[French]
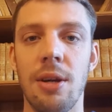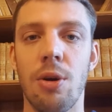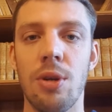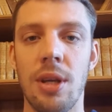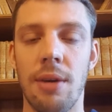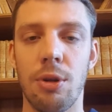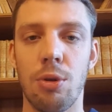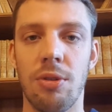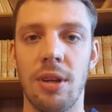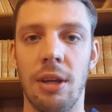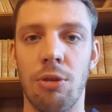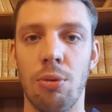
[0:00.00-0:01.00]
en lien avec
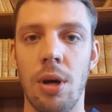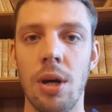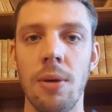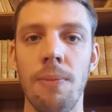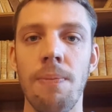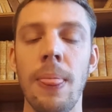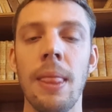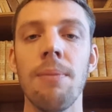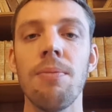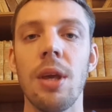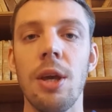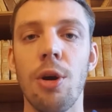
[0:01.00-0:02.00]
le territoire.
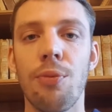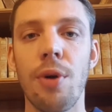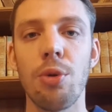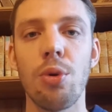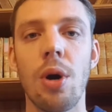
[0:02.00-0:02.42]
Et enfin,